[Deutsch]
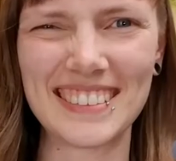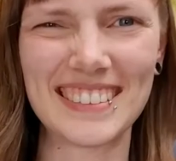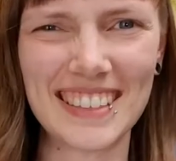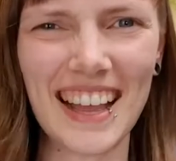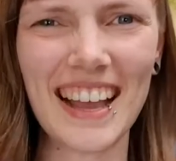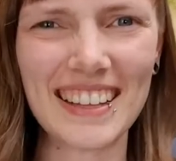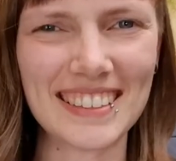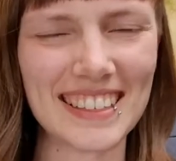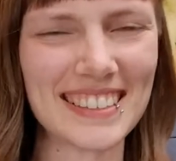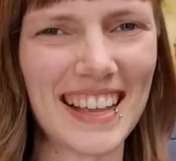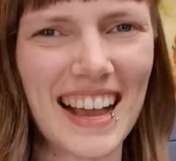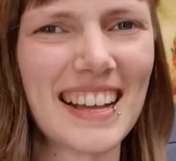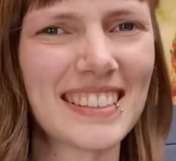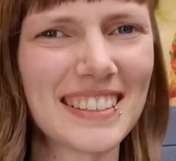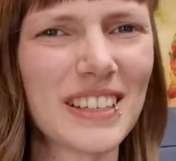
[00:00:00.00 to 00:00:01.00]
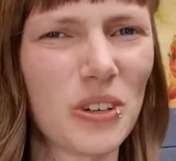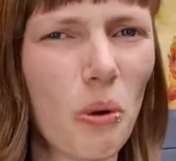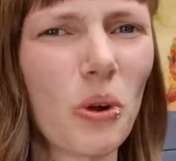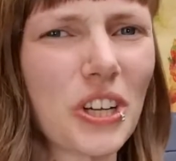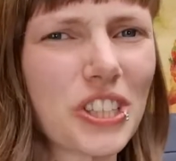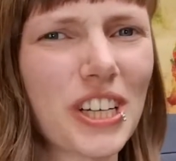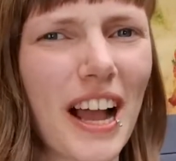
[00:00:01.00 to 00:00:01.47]
Der, das erste
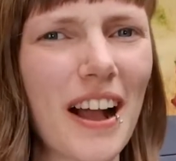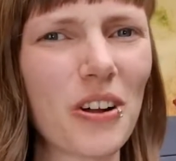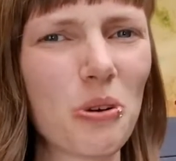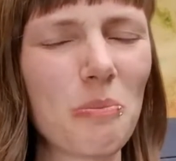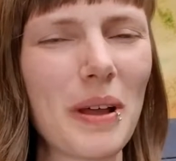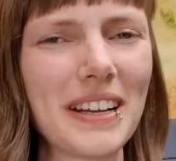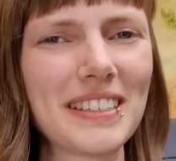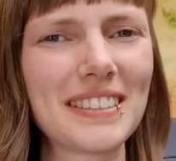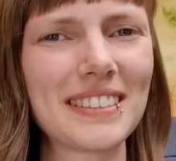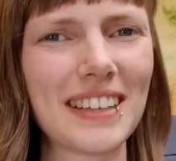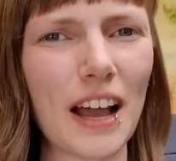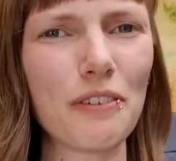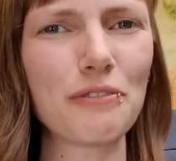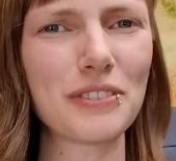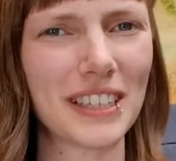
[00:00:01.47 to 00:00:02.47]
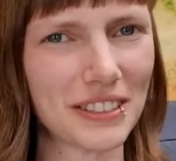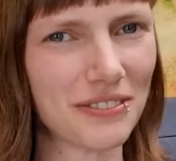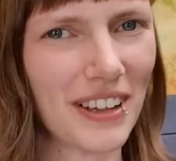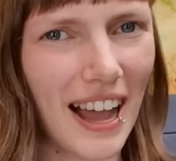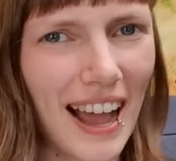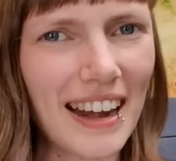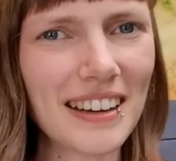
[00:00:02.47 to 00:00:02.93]
logische Argument dafür, dass
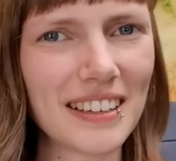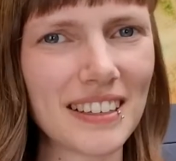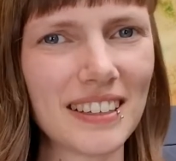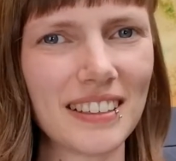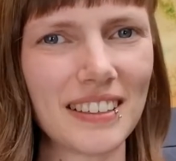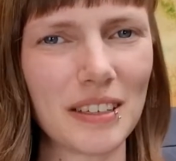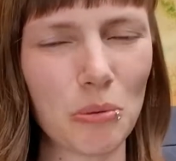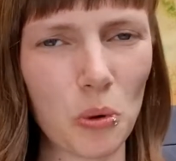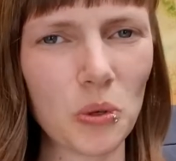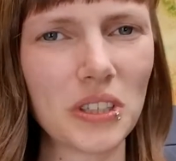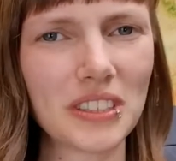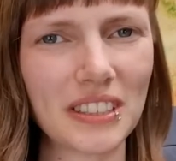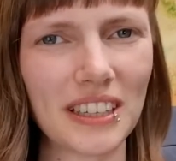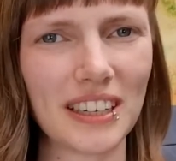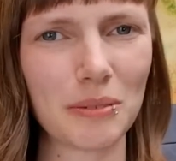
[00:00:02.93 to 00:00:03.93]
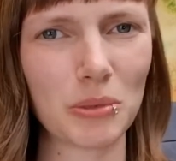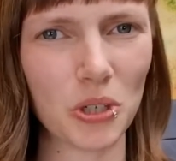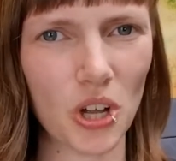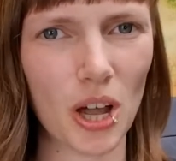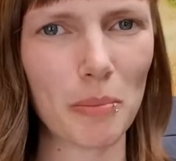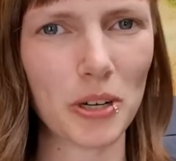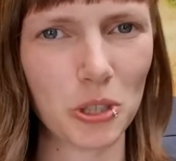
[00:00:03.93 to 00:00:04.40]
wir alle im Hundetraining mit
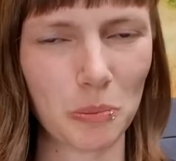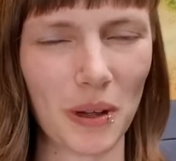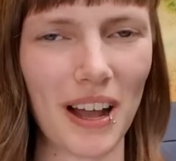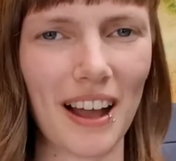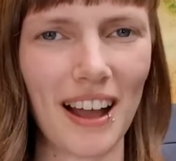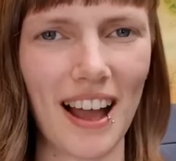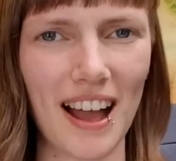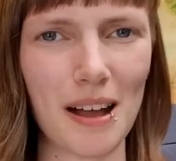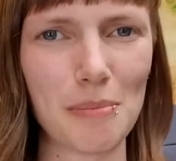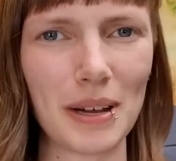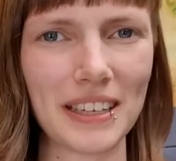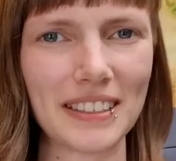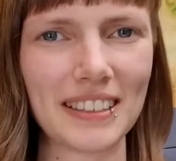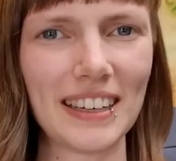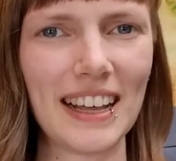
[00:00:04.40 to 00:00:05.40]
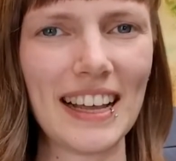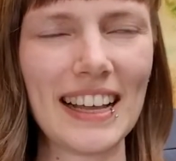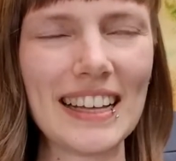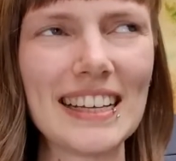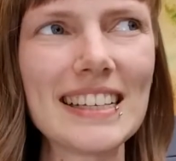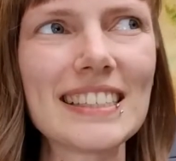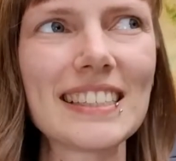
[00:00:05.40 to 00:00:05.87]
Körpersprache arbeiten,
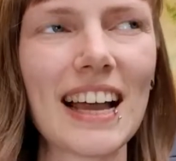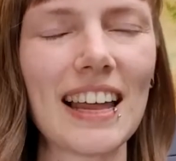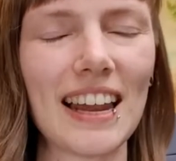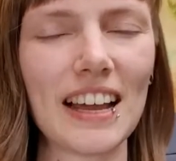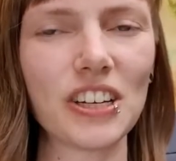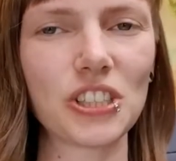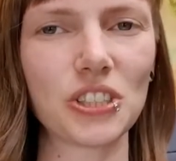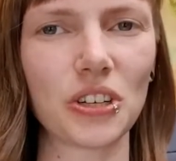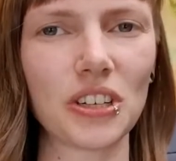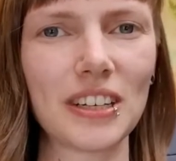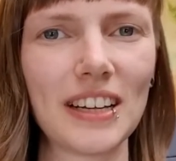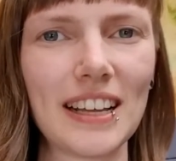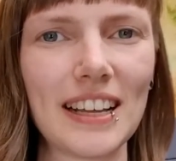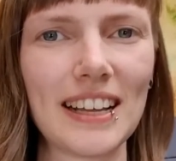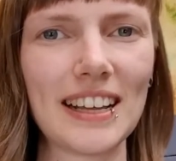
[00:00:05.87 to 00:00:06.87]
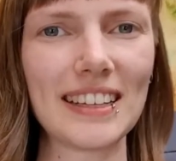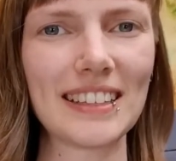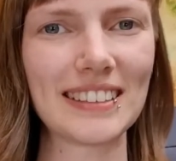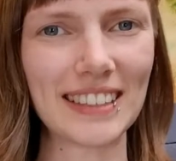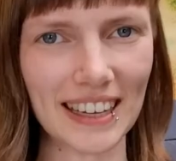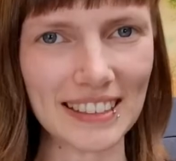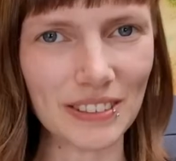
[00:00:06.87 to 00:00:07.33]
ist ja alleine schon,
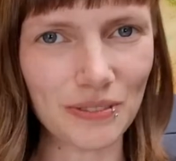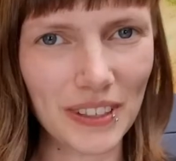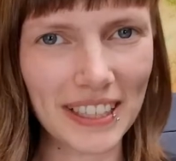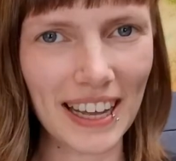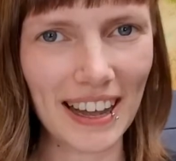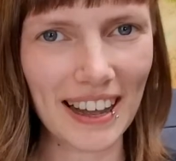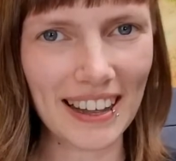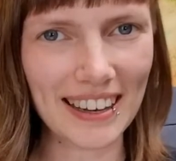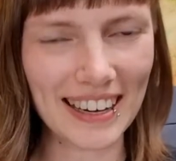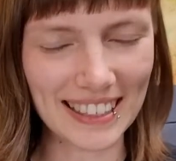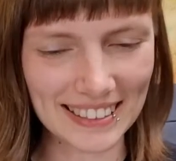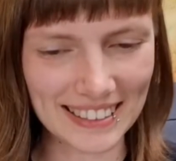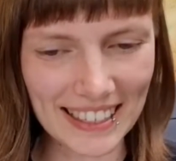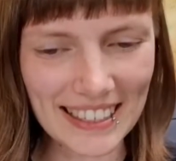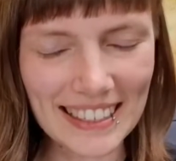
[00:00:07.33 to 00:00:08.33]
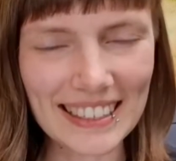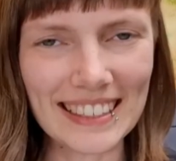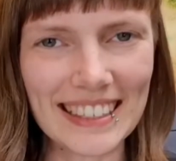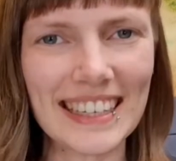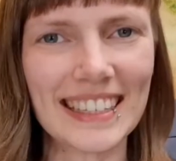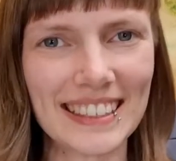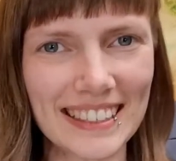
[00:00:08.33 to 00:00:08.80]
dass wir ja letztendlich
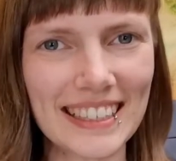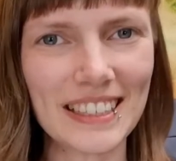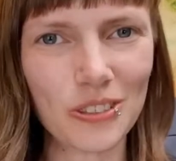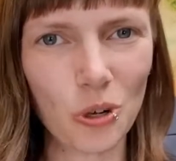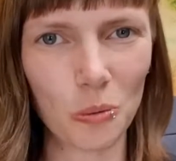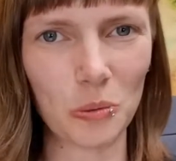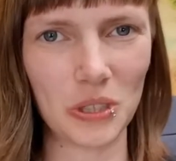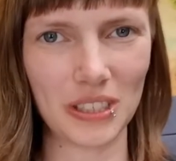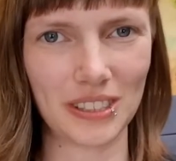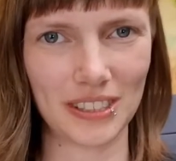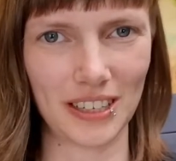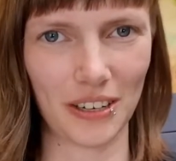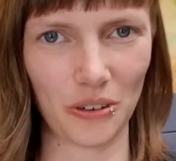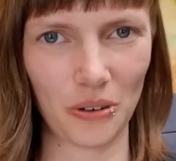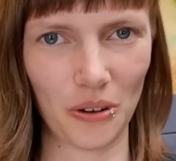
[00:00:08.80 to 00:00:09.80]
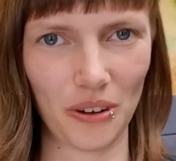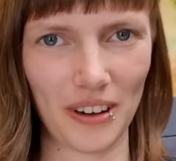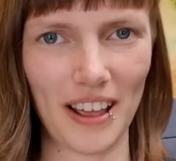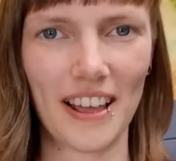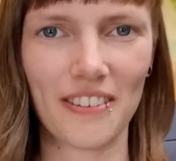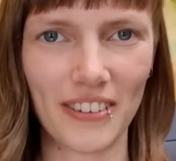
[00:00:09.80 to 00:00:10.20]
nicht nicht kommunizieren können.